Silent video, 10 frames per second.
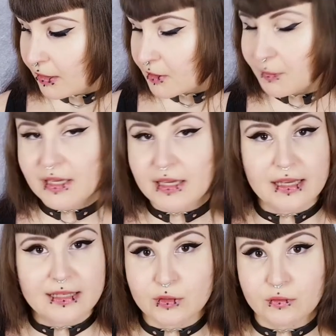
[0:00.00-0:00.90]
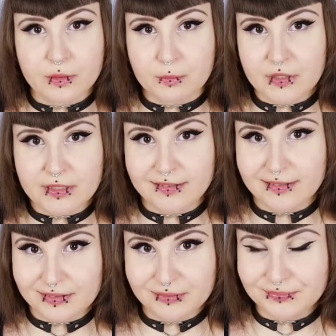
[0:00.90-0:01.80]
Ich bin ja eh so ein Vampir,
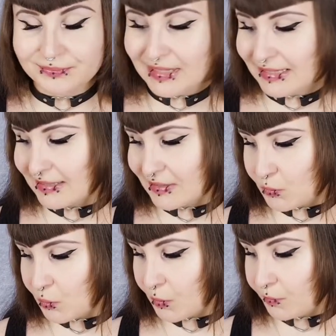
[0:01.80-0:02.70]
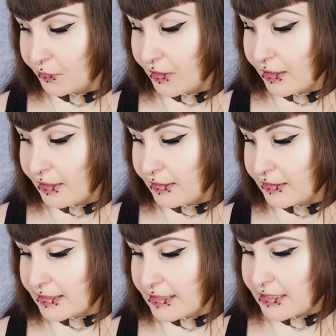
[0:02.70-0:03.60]
ne? So.
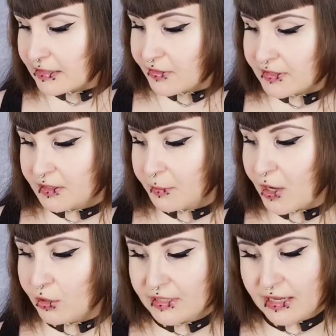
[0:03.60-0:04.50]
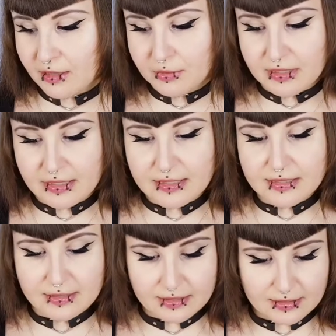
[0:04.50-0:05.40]
Das nächste, was ich gebraucht habe,
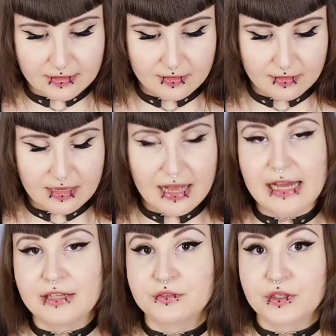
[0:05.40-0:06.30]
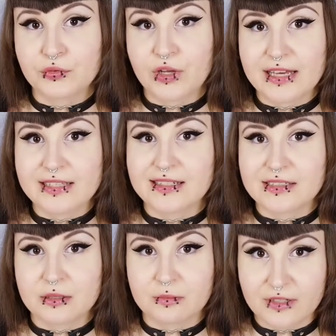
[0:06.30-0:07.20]
ist einfach für
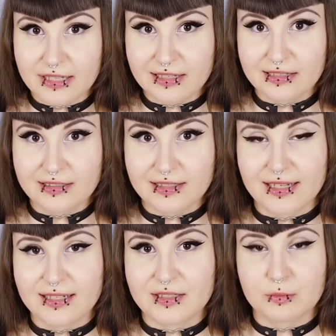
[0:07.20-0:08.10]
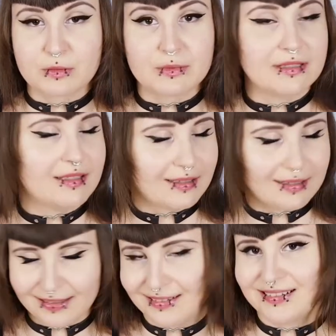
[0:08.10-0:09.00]
reichhaltige Pflege, denn ich muss mir
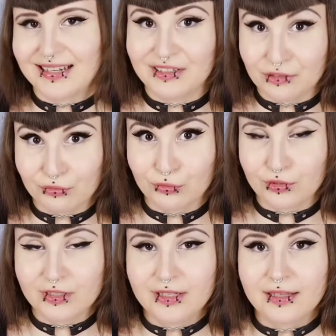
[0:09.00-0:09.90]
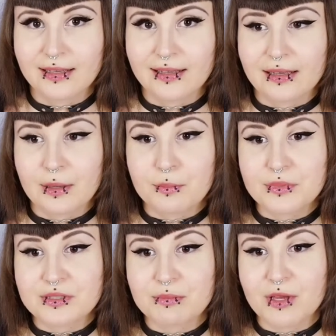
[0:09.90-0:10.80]
dringend angewöhnen,
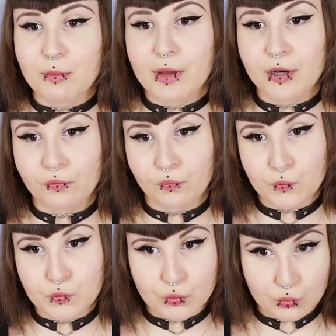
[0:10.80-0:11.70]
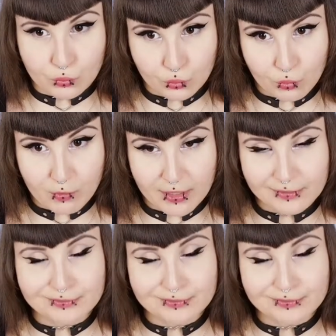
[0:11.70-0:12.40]
mich mehr um meine Füße zu kümmern.